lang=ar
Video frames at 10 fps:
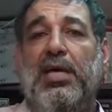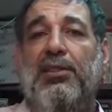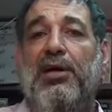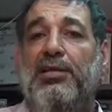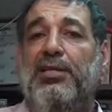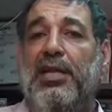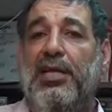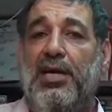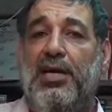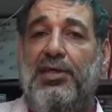ضغط
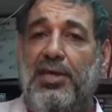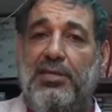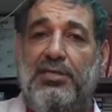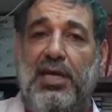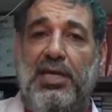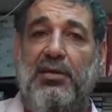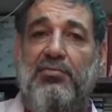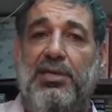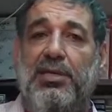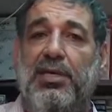علينا كثير الصحيح
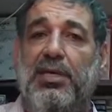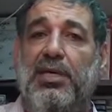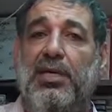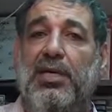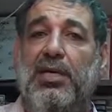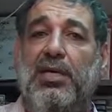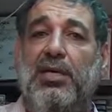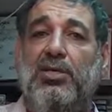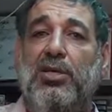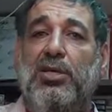من
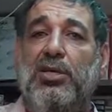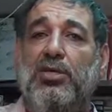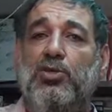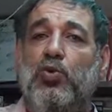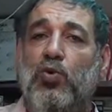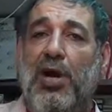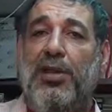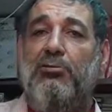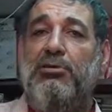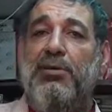آه،
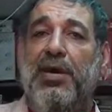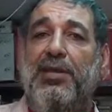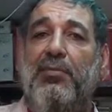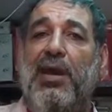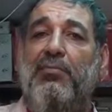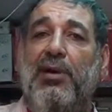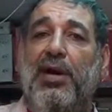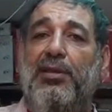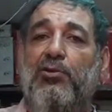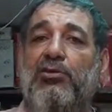زوارنا وزبائننا
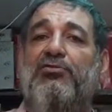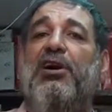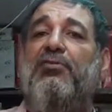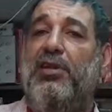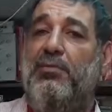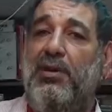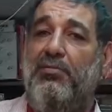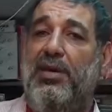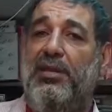بعمان انه نفتح فرع بعمان